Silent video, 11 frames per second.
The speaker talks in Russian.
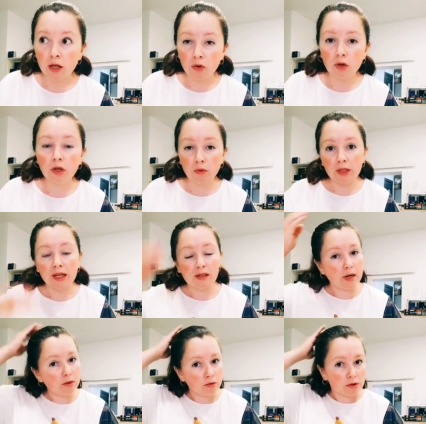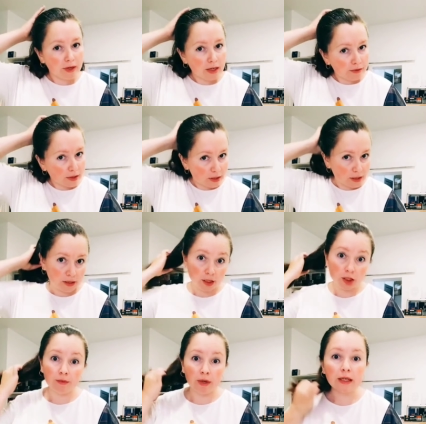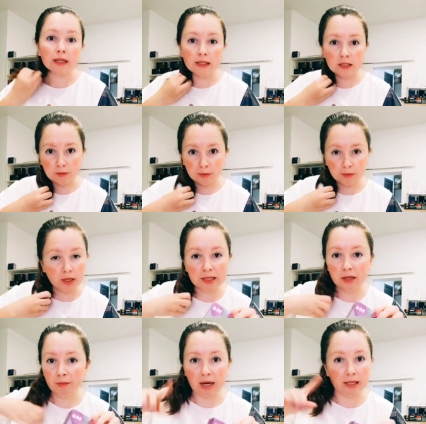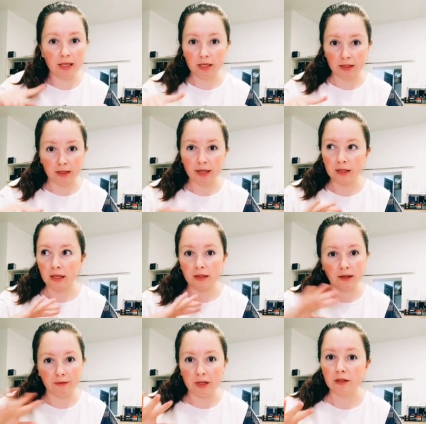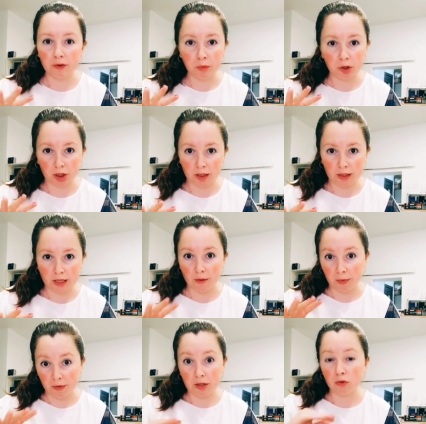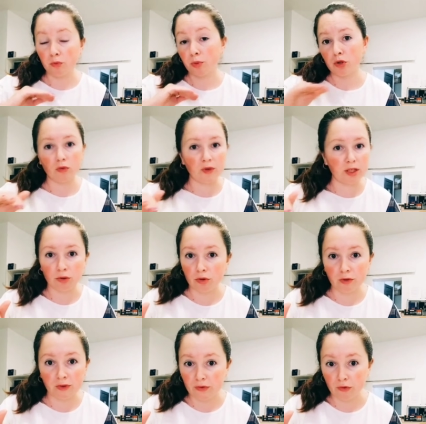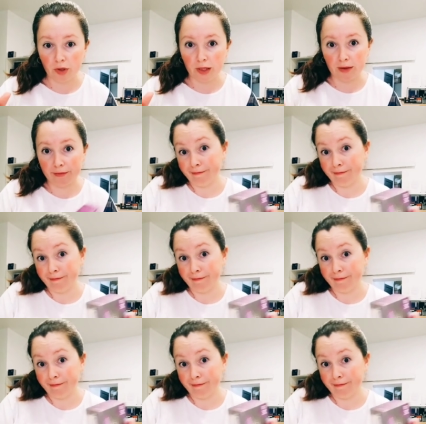Только он нормально усваивается нашим организмом. Если магния нет цитрат, это на ветер выброшенные деньги. Поверьте, он просто у вас уйдет весь в туалет.